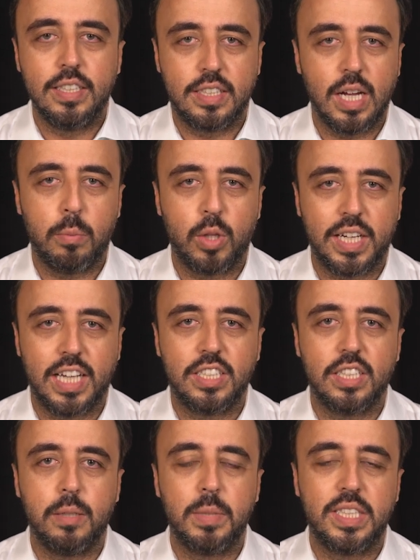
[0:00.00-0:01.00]
İstanbul'da
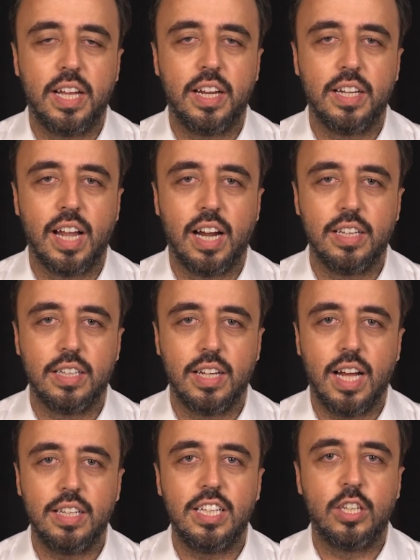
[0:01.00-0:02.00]
geçirdiğim bir senenin
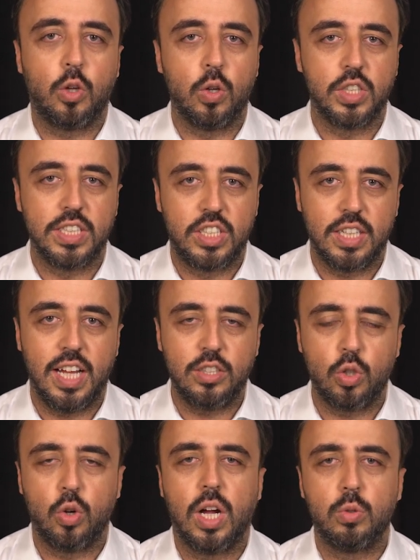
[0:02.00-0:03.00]
ardından ilk önce Çin'e
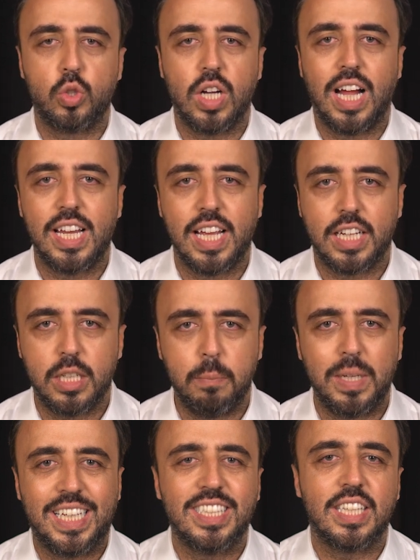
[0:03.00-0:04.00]
sonra Avustralya'ya gidip
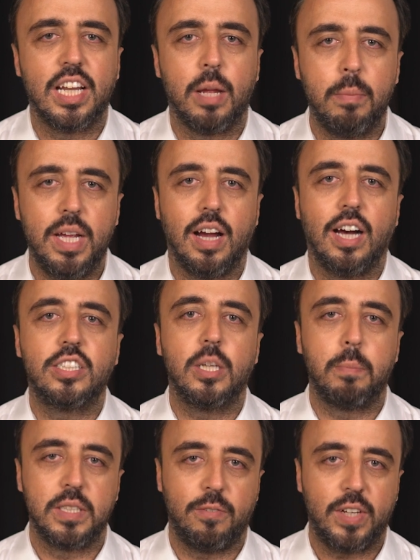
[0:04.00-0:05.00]
iki senemi
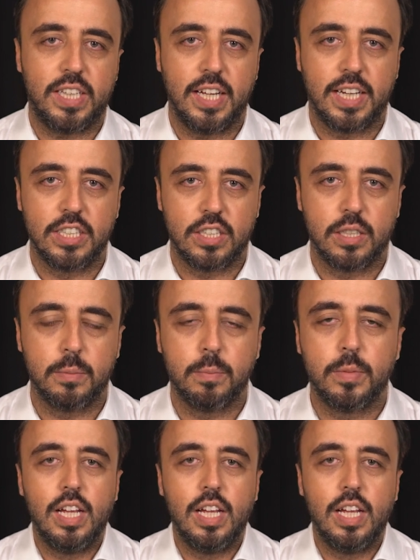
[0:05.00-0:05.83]
Asya Pasifik'te geçirdim.